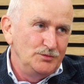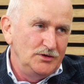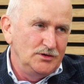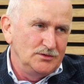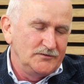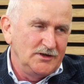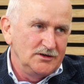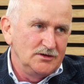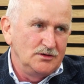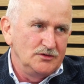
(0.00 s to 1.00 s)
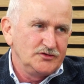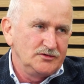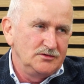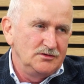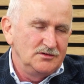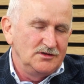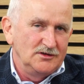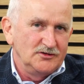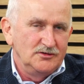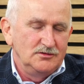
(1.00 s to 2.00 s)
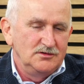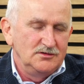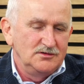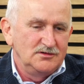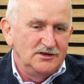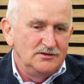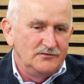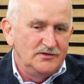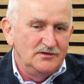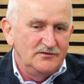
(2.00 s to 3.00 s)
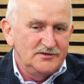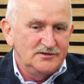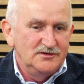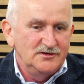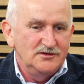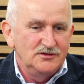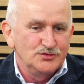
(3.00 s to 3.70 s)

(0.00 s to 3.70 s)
milionów takich koszt e, tej nowej inwestycji.